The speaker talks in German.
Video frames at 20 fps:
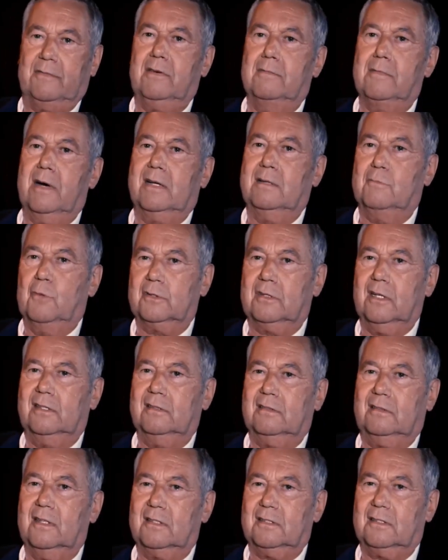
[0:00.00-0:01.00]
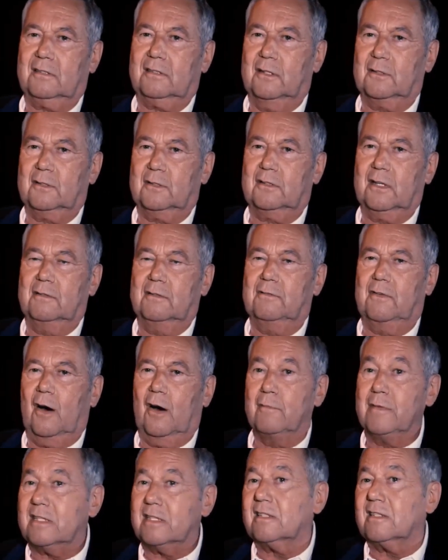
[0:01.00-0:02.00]
für meine Mutter. Das, also sagen,
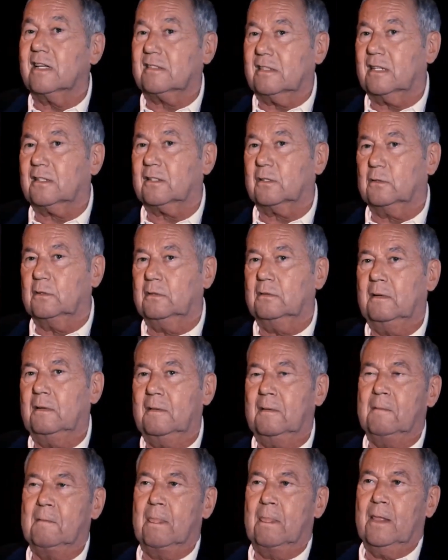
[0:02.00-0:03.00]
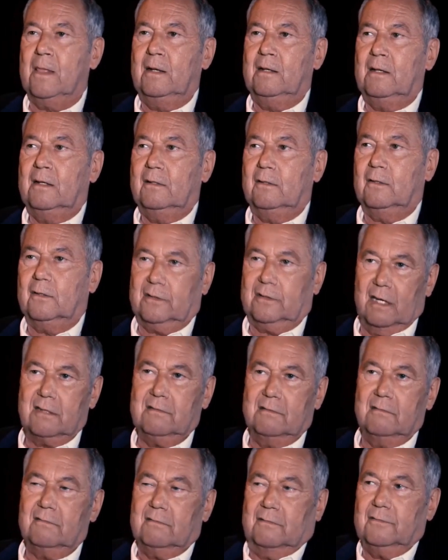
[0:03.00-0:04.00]
warum ist das jetzt so? Und
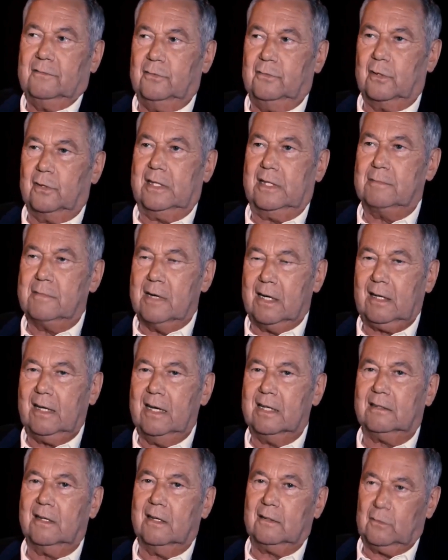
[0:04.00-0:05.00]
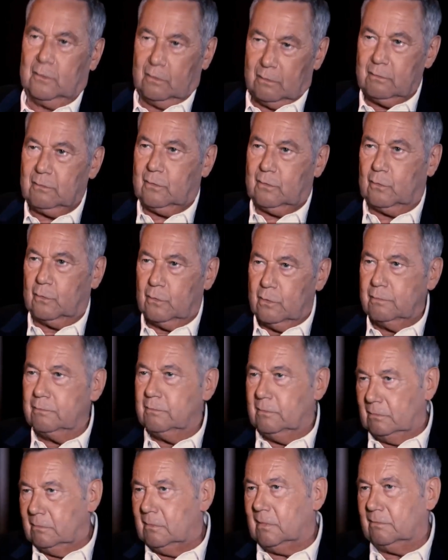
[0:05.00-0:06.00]
dann wurde eben erklärt, da
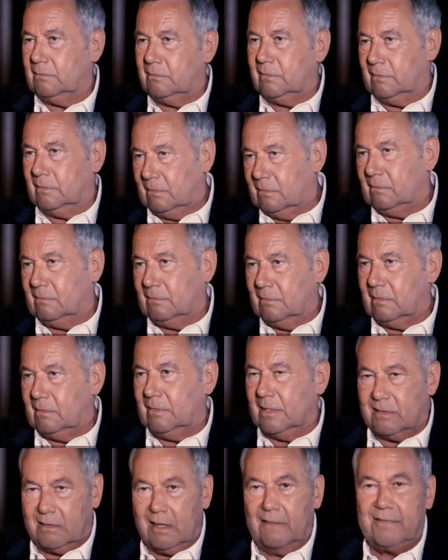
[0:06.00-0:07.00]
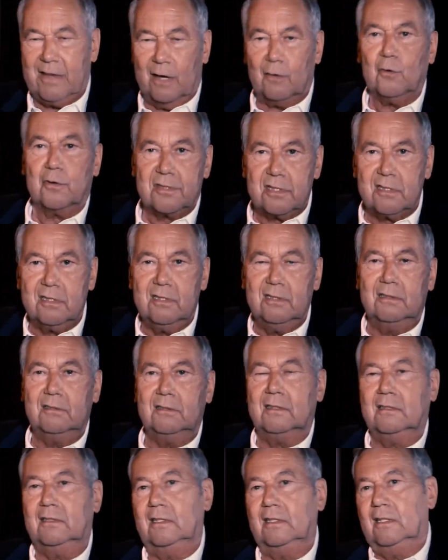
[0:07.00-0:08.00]
drüben ist dann der Russe
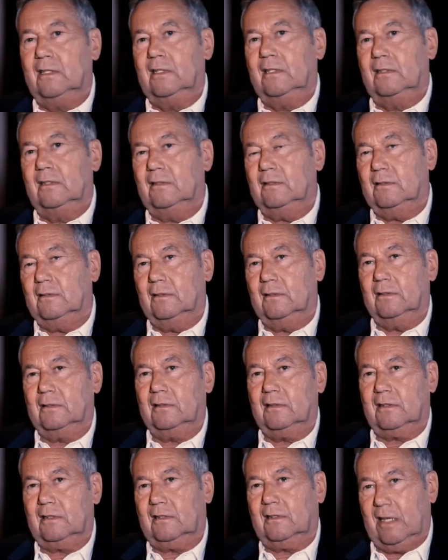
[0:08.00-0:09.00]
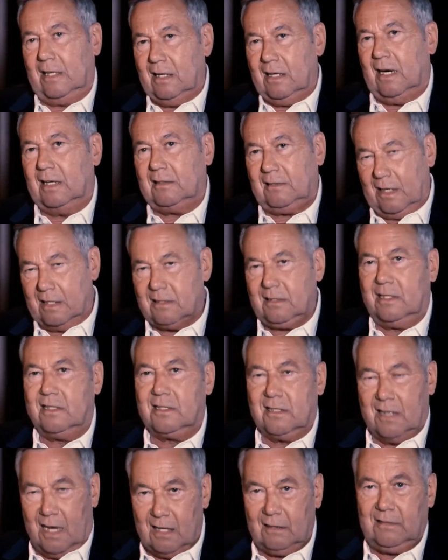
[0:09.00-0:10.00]
und der hat jetzt
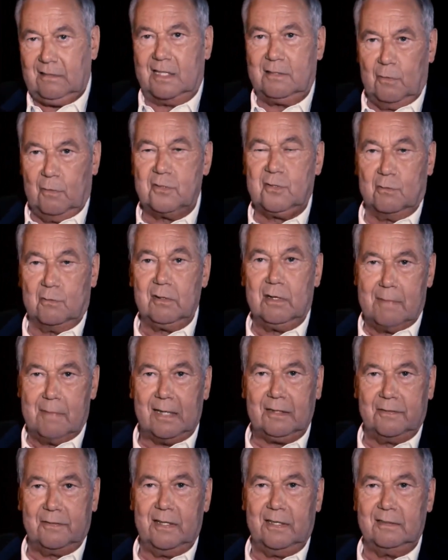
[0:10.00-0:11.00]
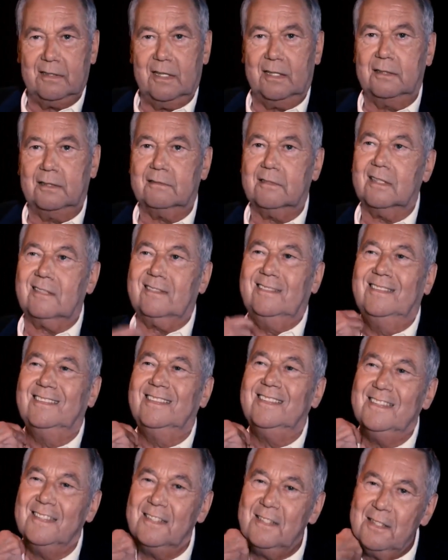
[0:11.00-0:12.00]
gesagt, das muss so gemacht werden. Ja? Das
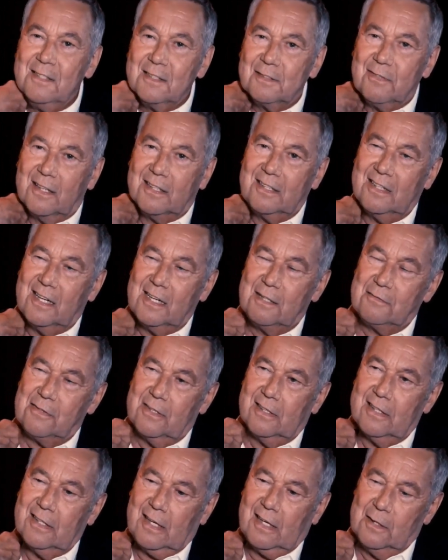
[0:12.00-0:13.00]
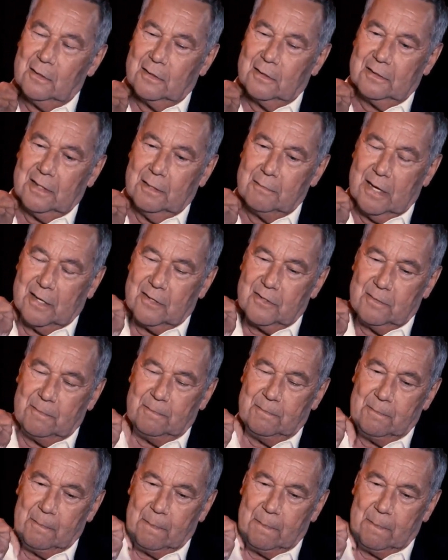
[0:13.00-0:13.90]
war die einfache Erklärung der Menschen.